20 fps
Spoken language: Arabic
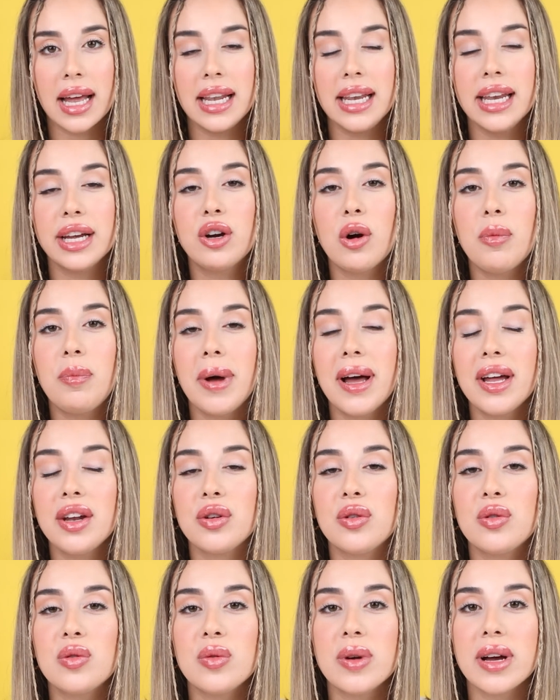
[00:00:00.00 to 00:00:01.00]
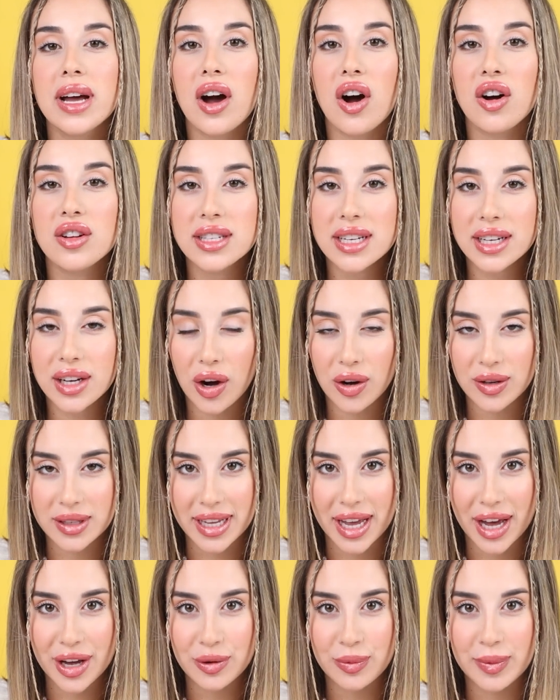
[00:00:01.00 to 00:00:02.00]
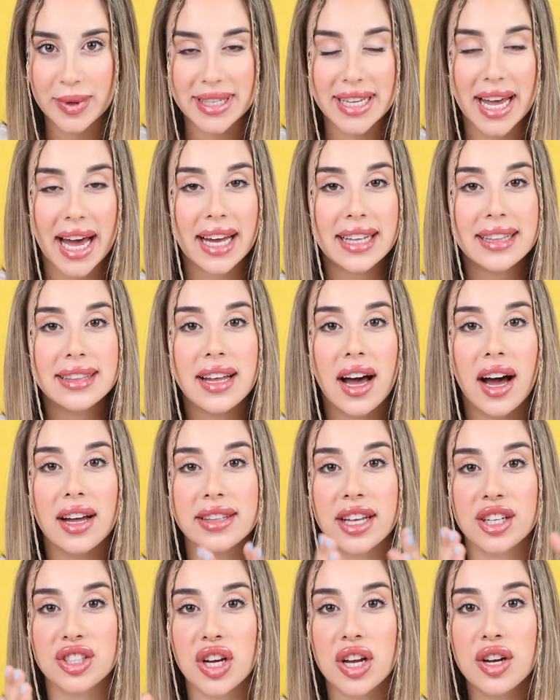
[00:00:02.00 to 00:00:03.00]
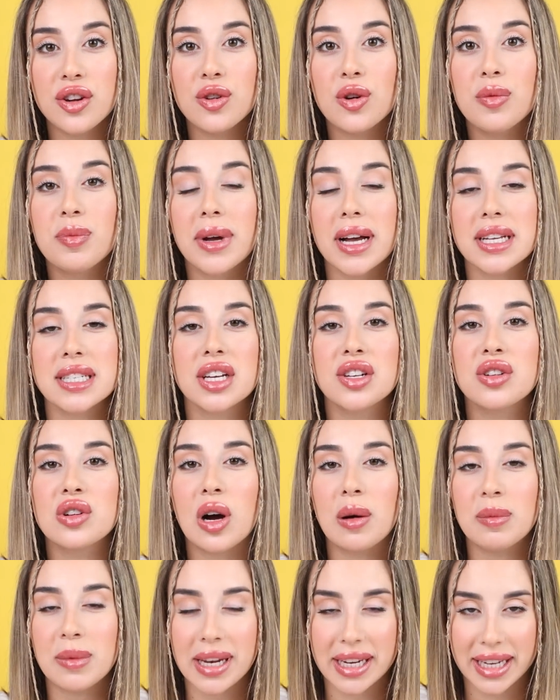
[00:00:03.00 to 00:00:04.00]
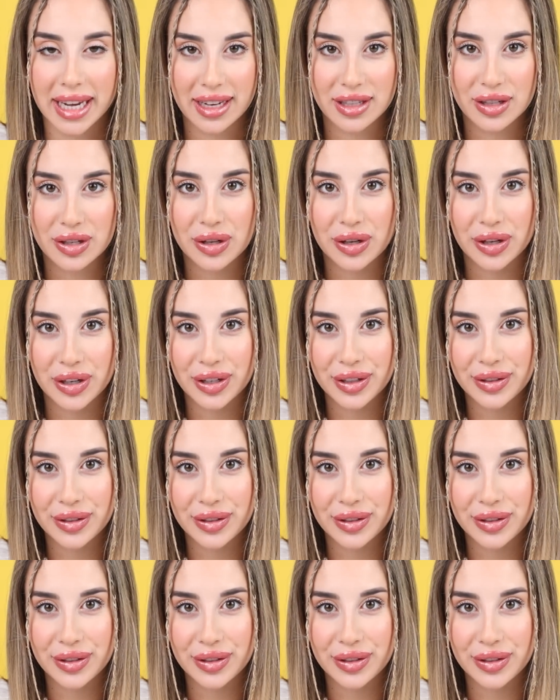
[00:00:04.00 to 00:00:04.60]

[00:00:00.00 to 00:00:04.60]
الليكوبان هو انتي كانسر وبيساعدنا على تجنب كذا نوع من الكانسر